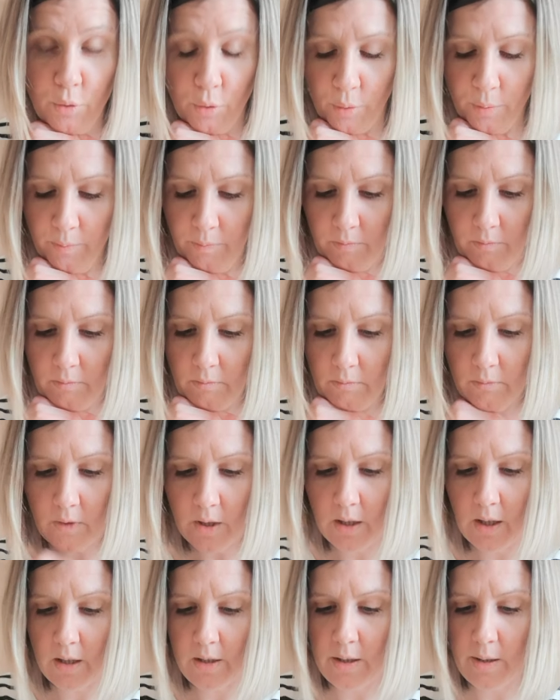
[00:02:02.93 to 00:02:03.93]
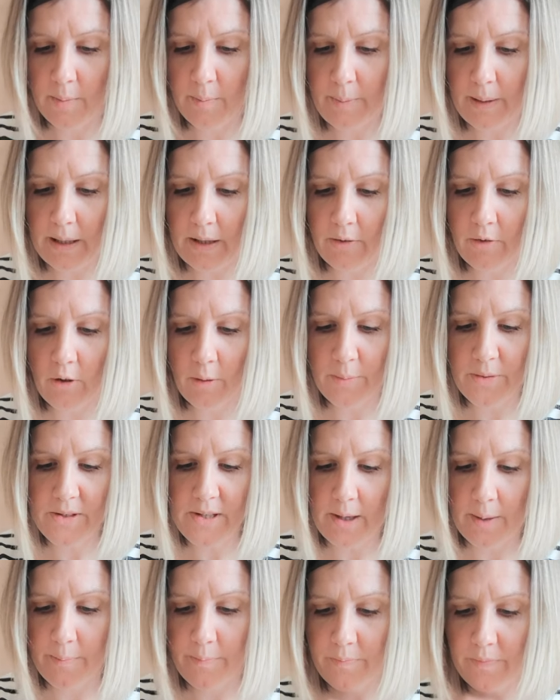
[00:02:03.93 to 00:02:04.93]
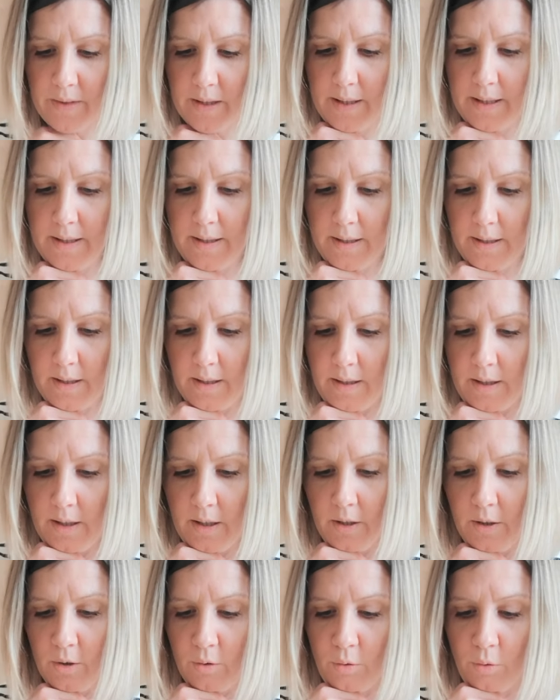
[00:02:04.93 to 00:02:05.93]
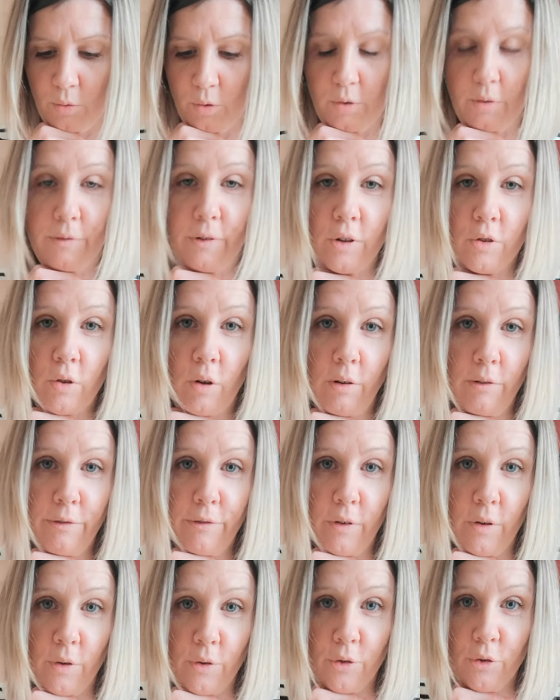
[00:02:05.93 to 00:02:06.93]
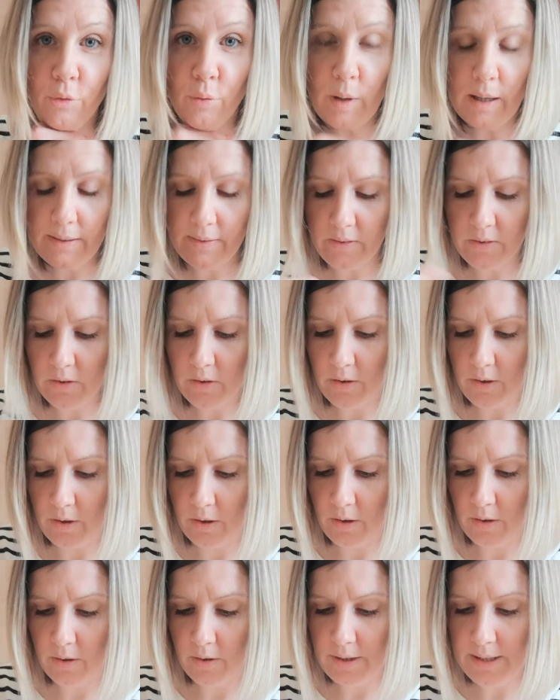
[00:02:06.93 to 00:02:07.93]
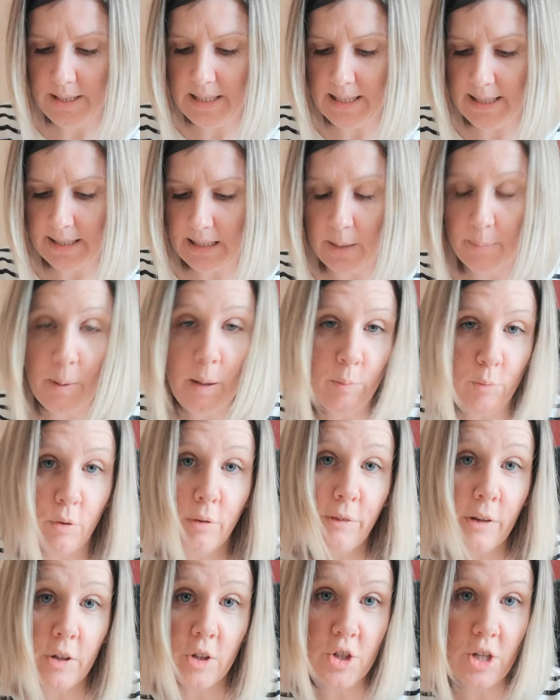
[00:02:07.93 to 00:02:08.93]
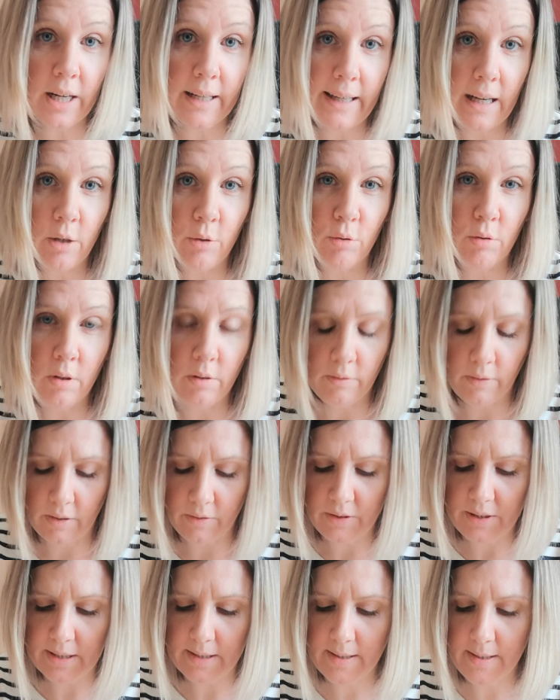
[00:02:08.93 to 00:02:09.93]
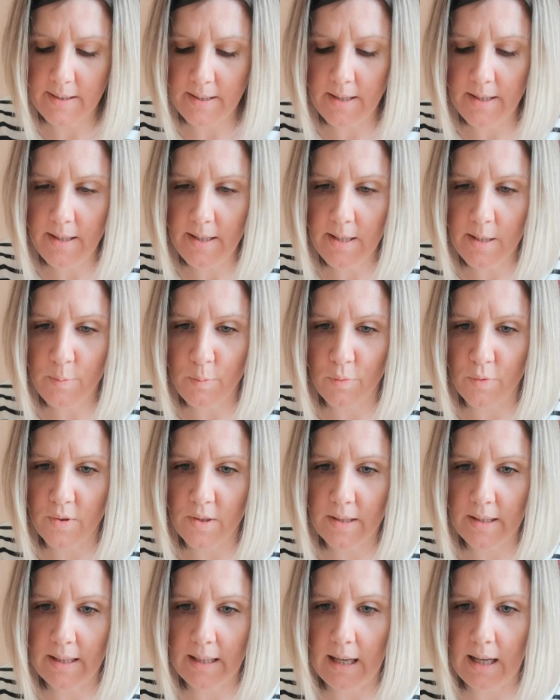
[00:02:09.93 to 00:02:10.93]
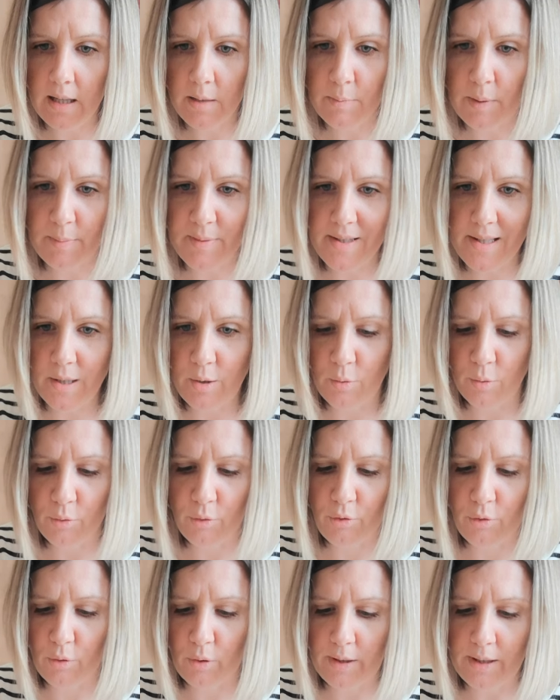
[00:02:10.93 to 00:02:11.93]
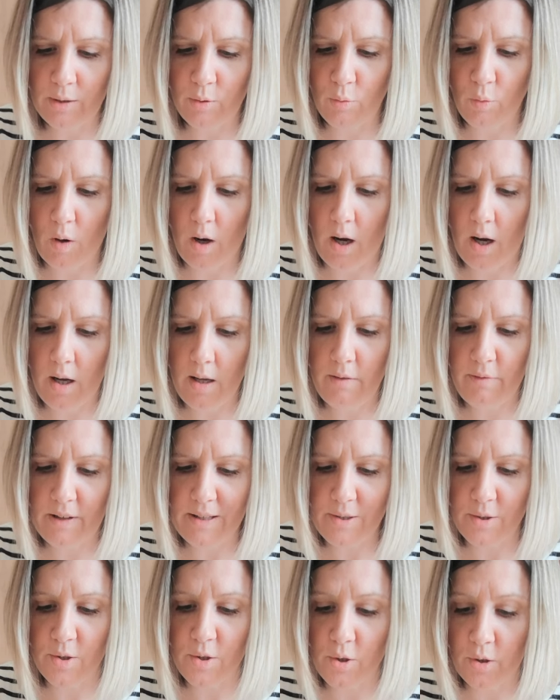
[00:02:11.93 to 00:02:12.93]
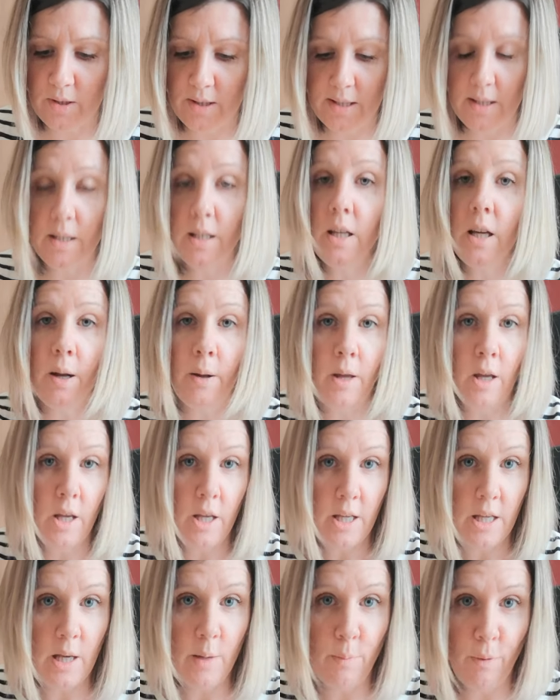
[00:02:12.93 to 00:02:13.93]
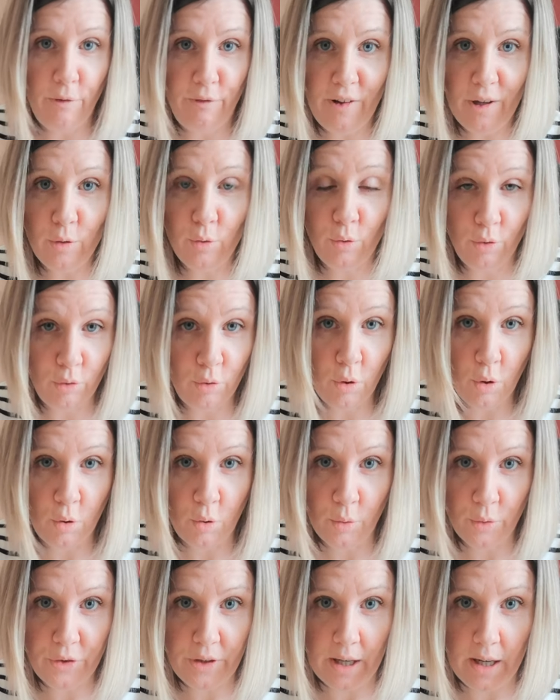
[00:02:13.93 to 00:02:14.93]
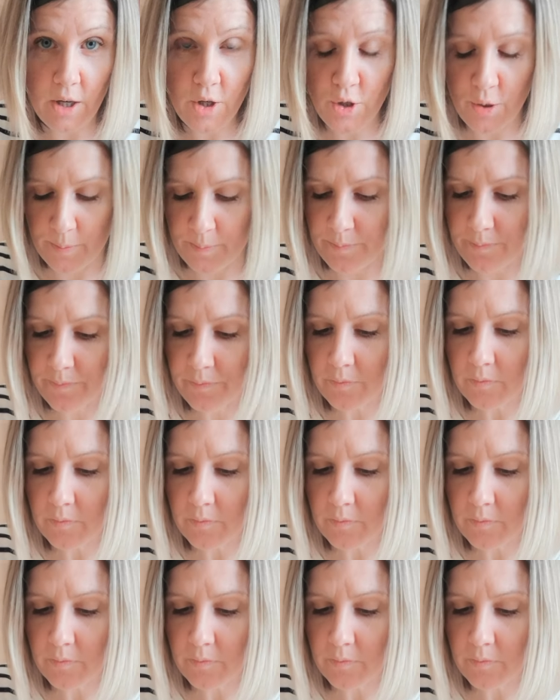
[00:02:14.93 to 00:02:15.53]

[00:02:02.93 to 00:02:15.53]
2. Allez, par exemple, ça. Donc, votre enfant, soit euh, il est capable de faire déjà le calcul, il va venir 6 plus 4, même s'il compte sur les doigts, il va s'en sortir. Il peut faire du surcomptage.